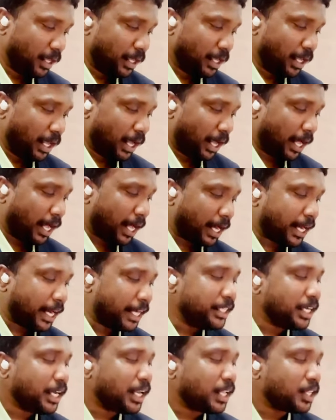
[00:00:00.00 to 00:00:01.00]
ఆ
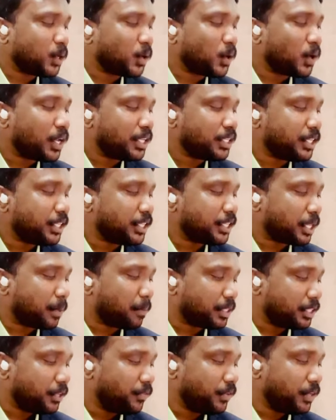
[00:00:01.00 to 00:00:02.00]
కన్యకలందరూ లేచి తమ
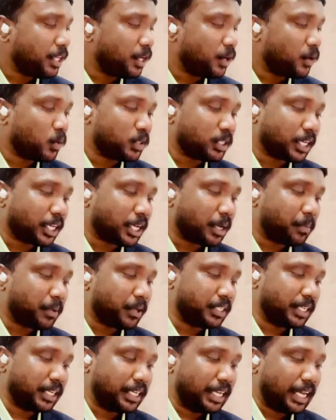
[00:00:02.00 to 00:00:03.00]
దివిటీలను
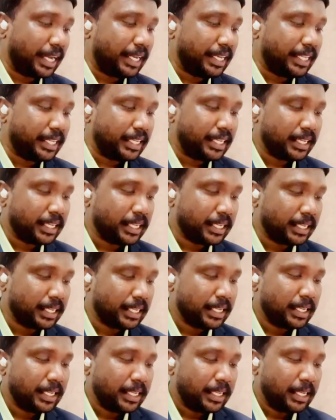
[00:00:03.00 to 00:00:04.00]
చక్కపరిచారు గాని
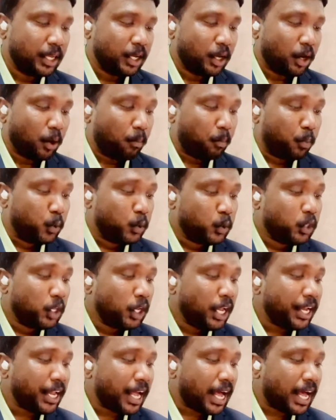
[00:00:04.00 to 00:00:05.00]
బుద్ధి
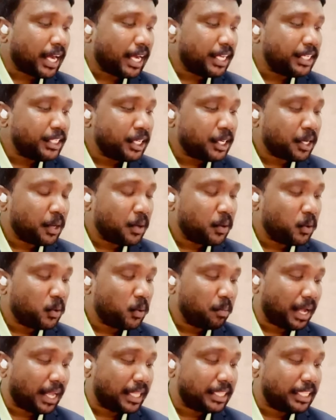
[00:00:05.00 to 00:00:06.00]
లేని ఆ కన్యకలు మా
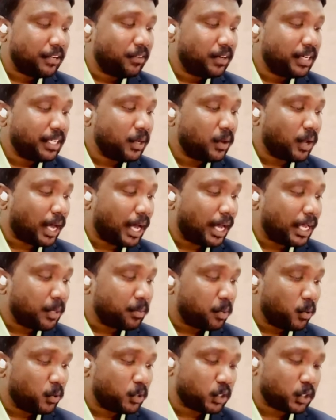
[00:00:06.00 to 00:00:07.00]
దివిటీలు
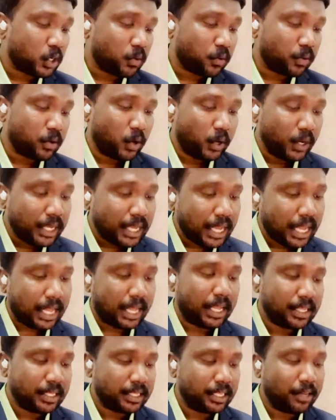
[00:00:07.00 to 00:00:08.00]
ఆరిపోవచ్చున్నావు గనుక
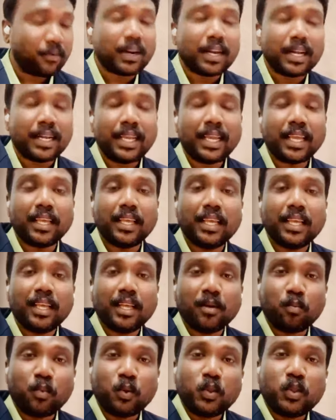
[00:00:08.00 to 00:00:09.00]
ఎవరండి
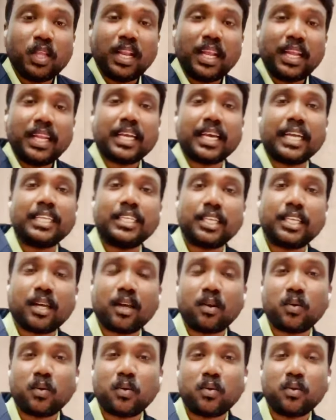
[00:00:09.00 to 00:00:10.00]
బుద్ధి లేని కన్యకలు
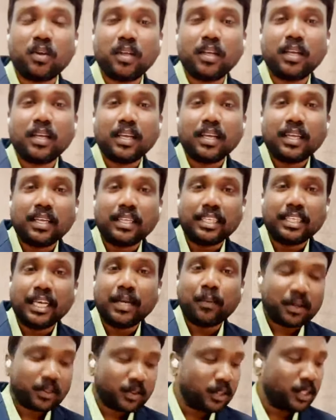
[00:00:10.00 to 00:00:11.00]

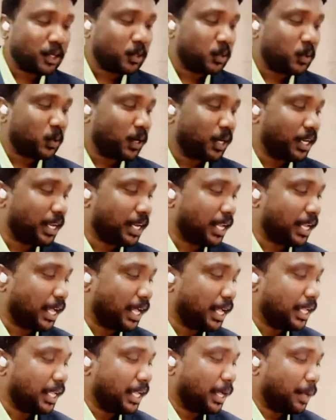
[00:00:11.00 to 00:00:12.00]
ఏమడుతున్నారు చూడండి ఇక్కడ
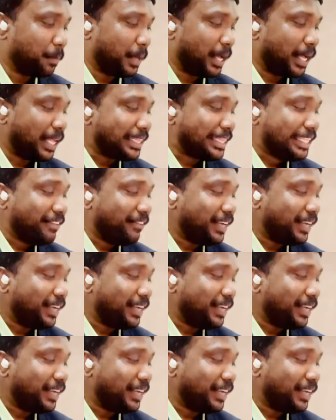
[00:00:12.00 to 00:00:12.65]
మా దివిటీలు